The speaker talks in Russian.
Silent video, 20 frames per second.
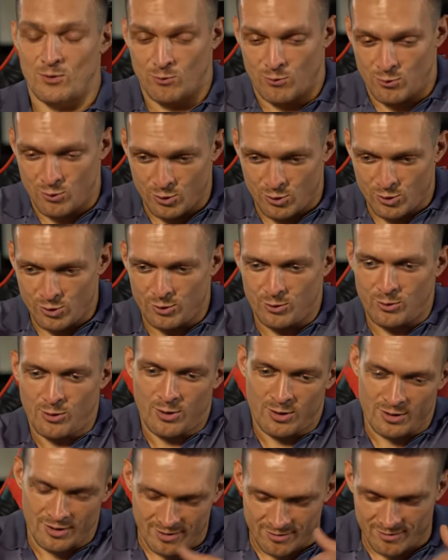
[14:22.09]
Ну,
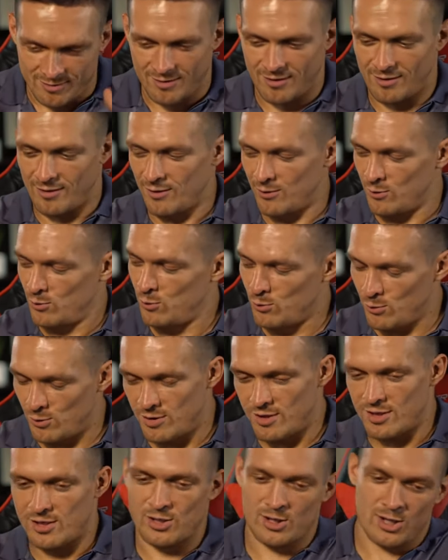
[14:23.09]
тяжело их надо ну, и
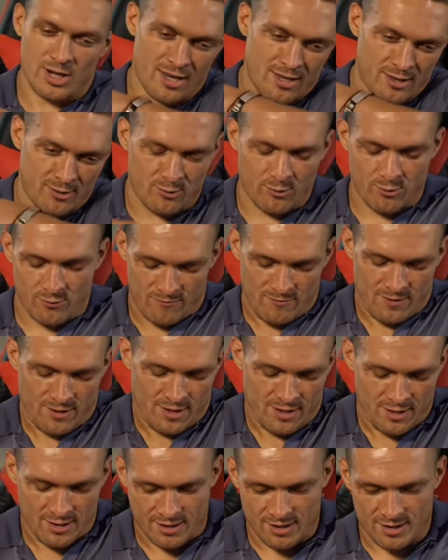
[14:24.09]
тут держать, и тут
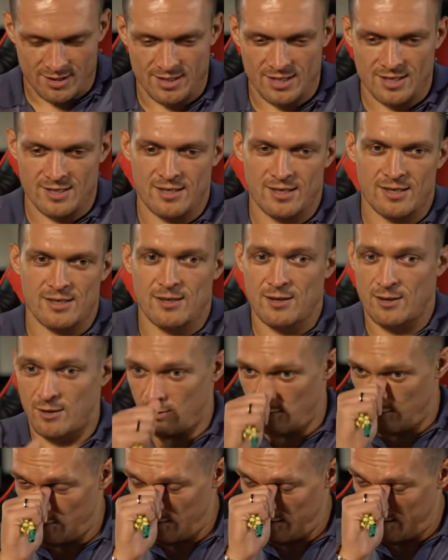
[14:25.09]
вести, и здесь
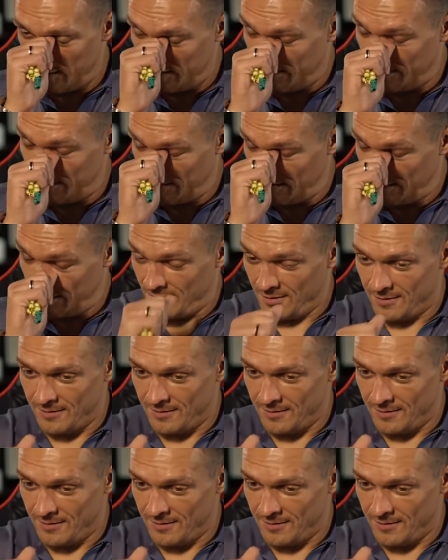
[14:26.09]
застегнули. Ну.